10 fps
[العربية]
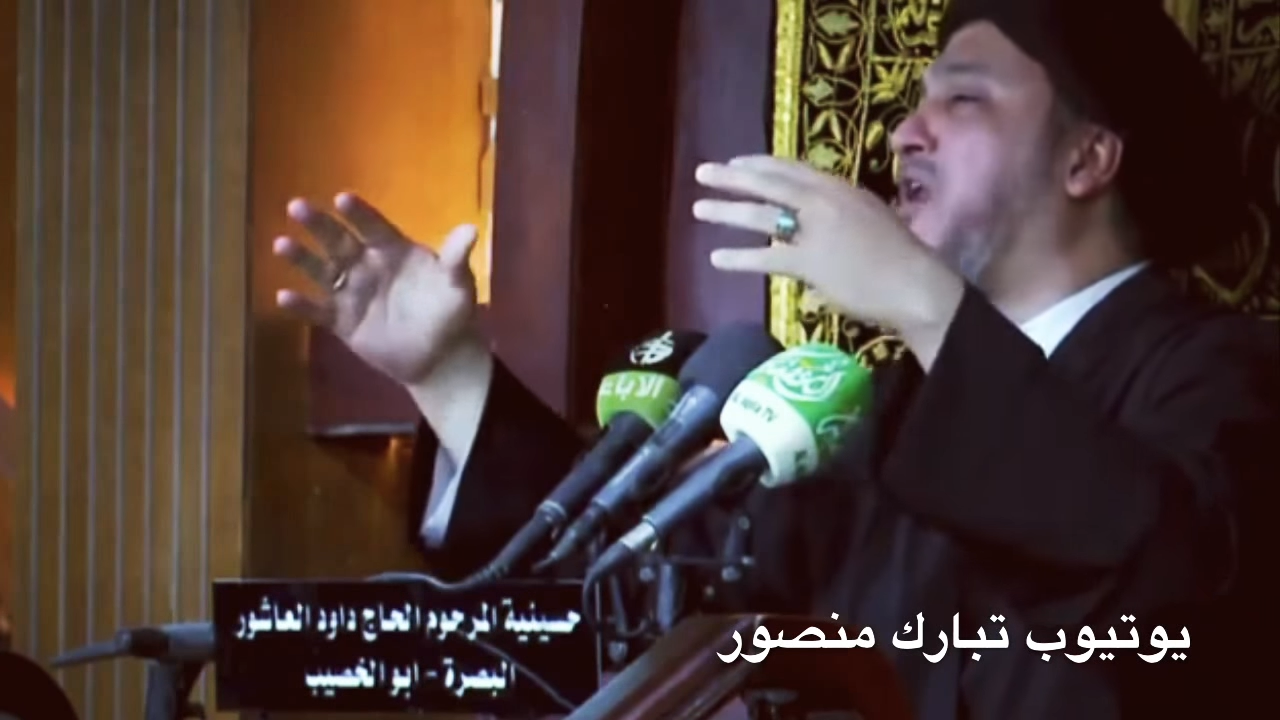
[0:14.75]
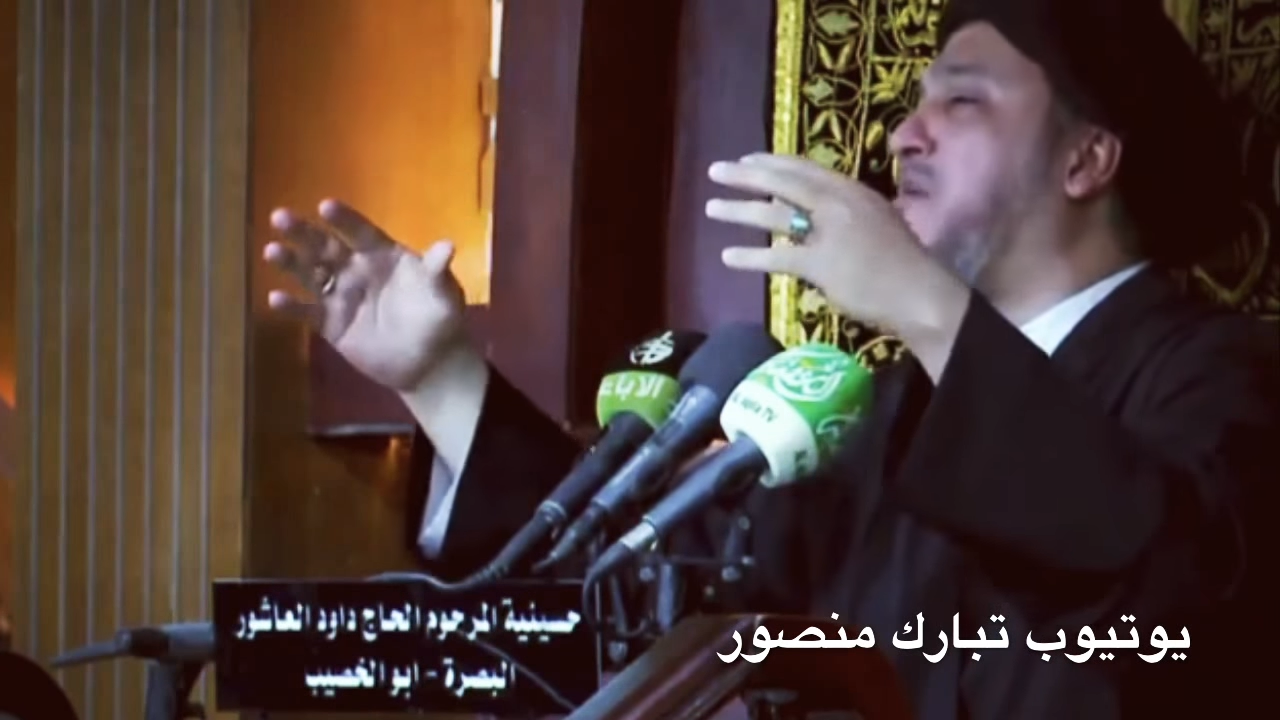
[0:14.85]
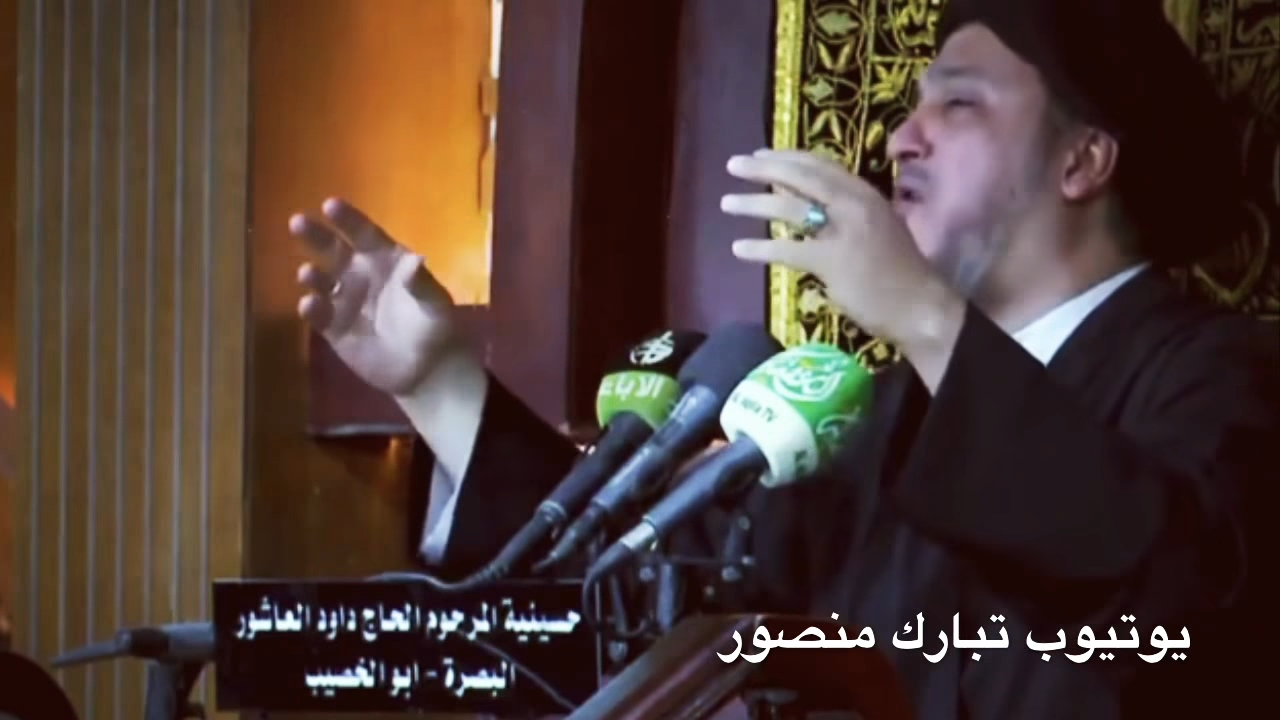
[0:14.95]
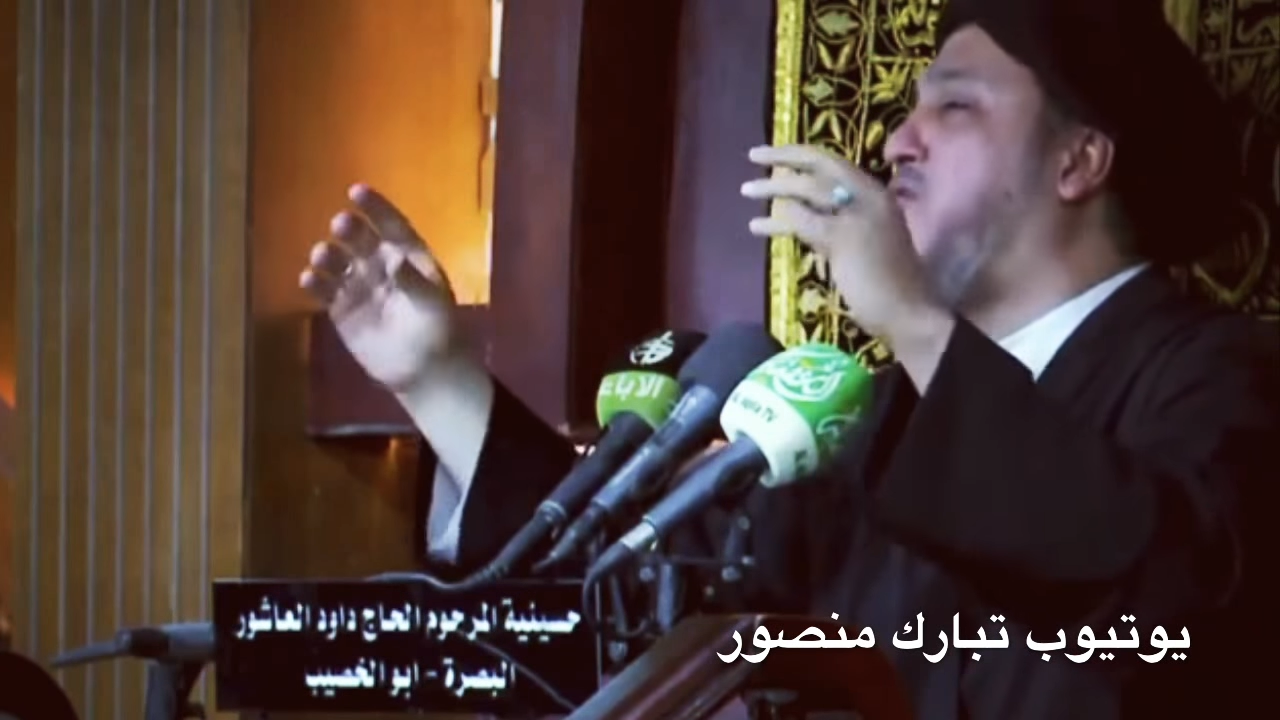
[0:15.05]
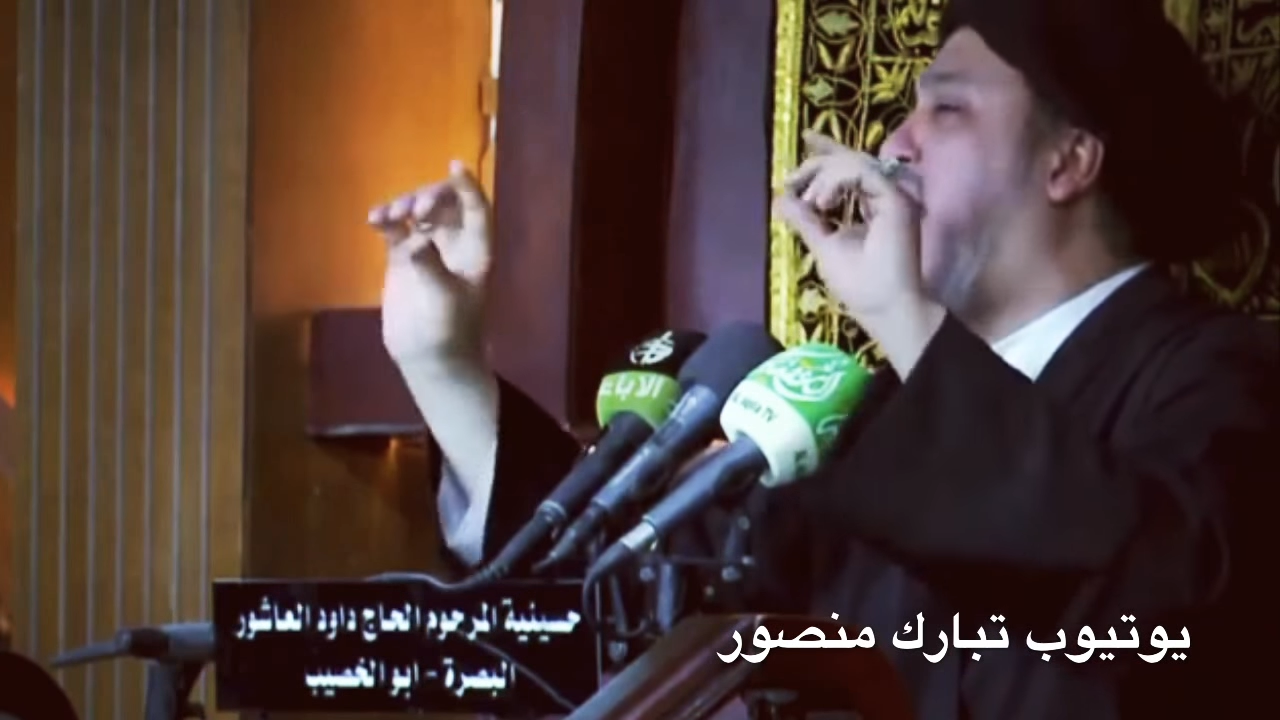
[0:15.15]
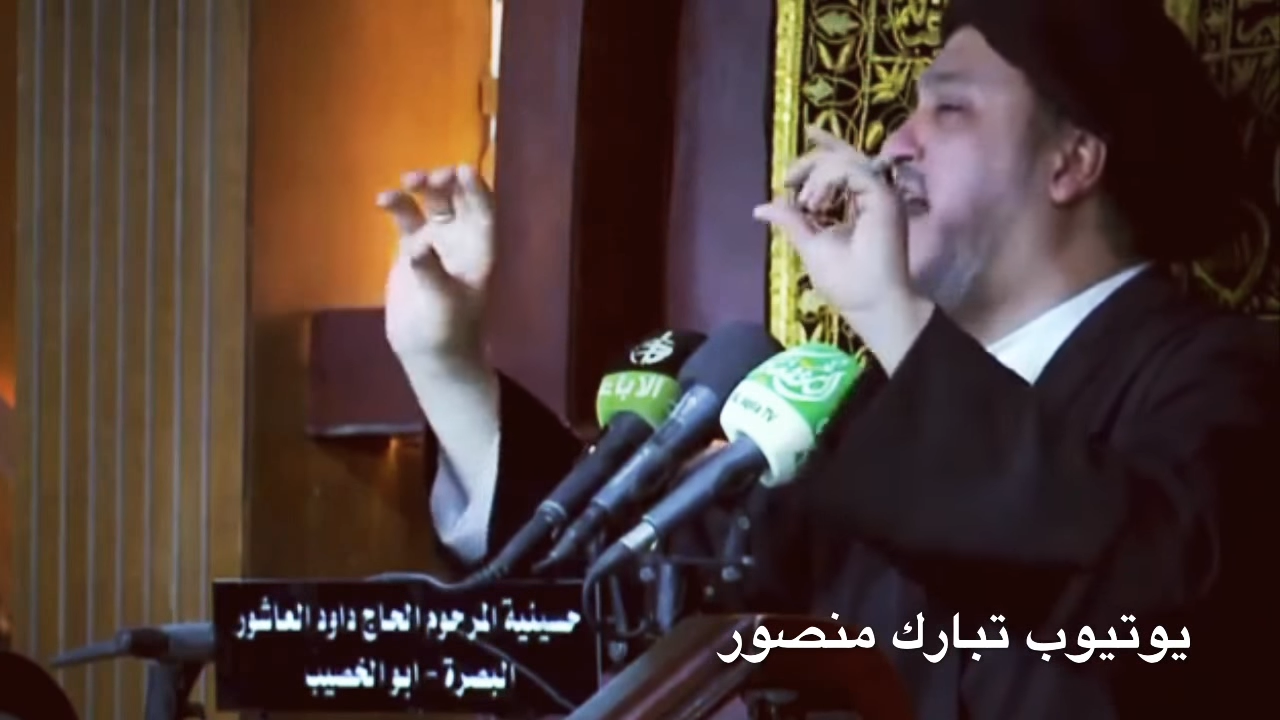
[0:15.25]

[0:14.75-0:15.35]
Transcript: الموضوع